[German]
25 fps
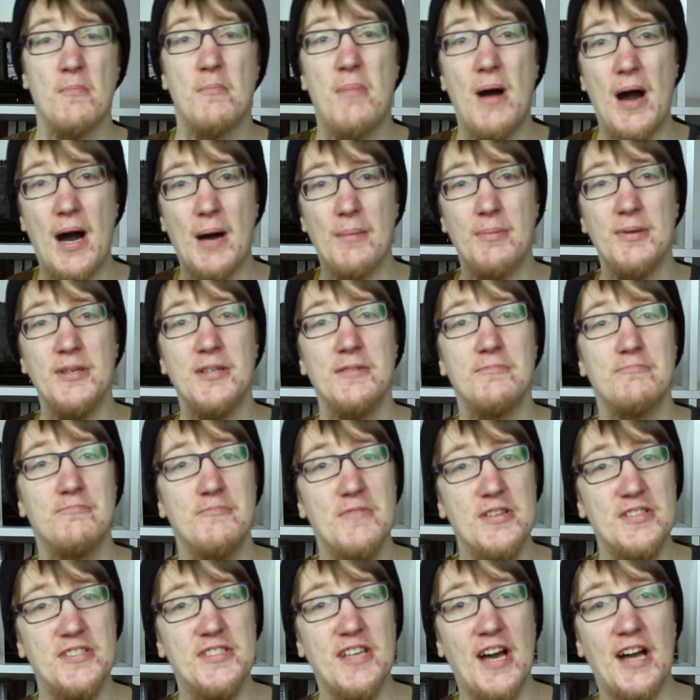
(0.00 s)
Barbie
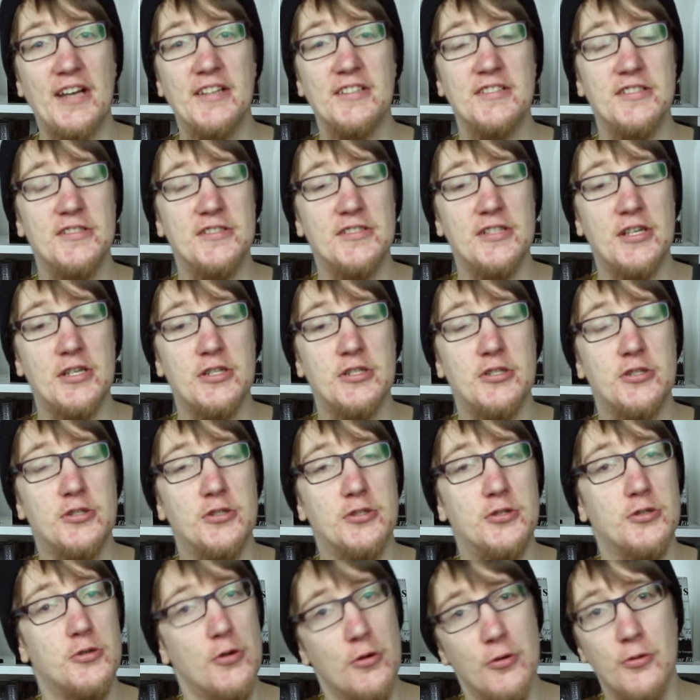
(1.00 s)
ist ja eigentlich eine sehr
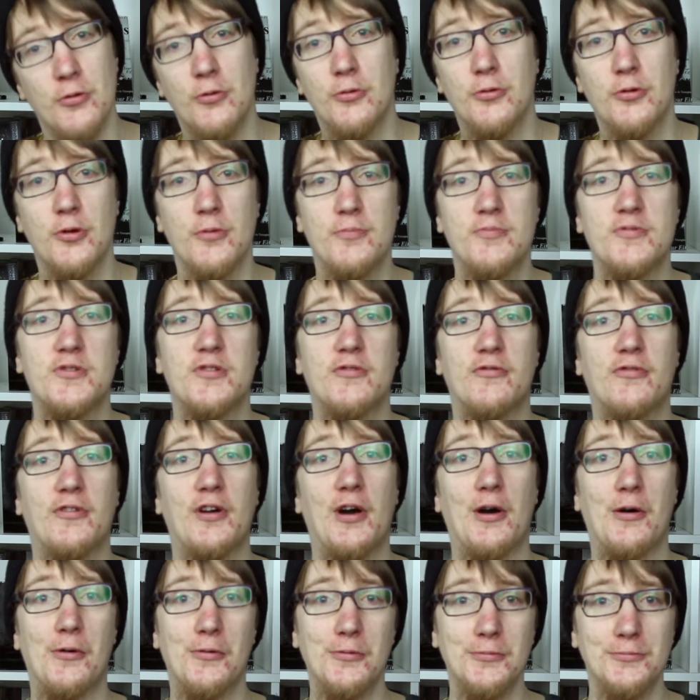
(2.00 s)
schöne und hübsche
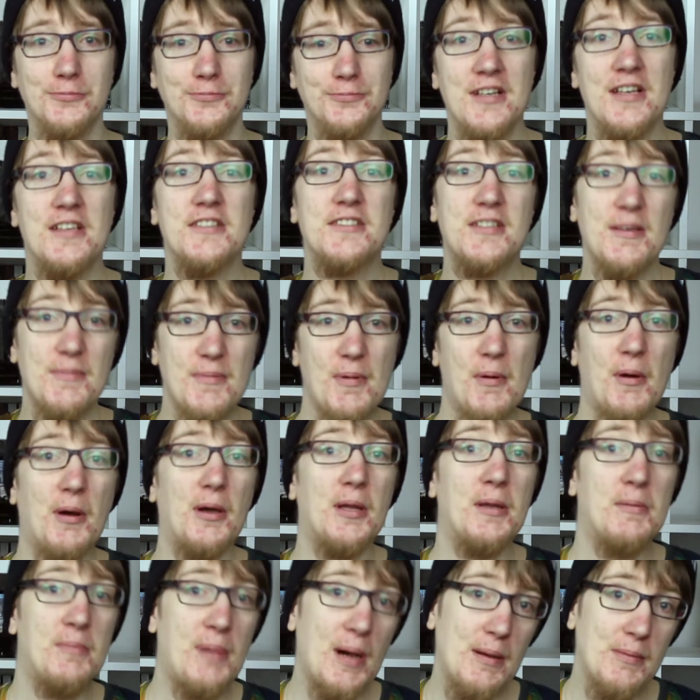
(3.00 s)
Frau. Es gibt auch
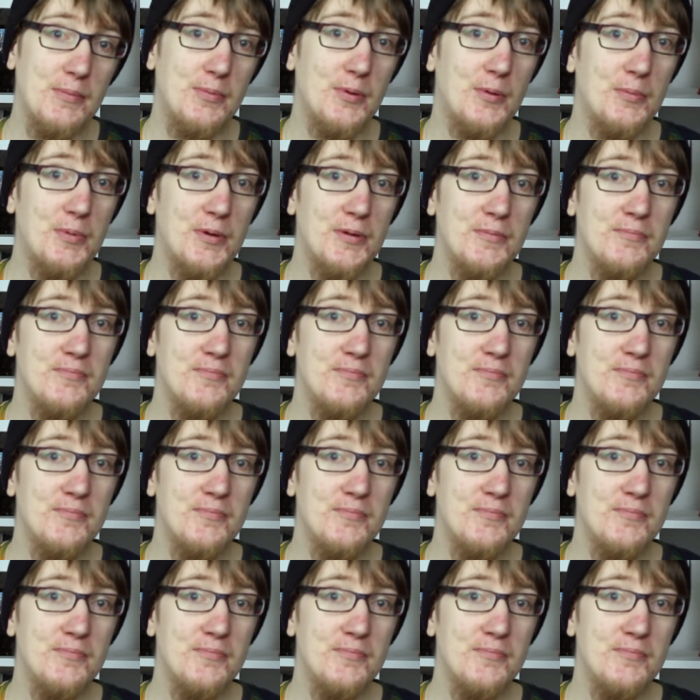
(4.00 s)
eine Barbie-Puppe,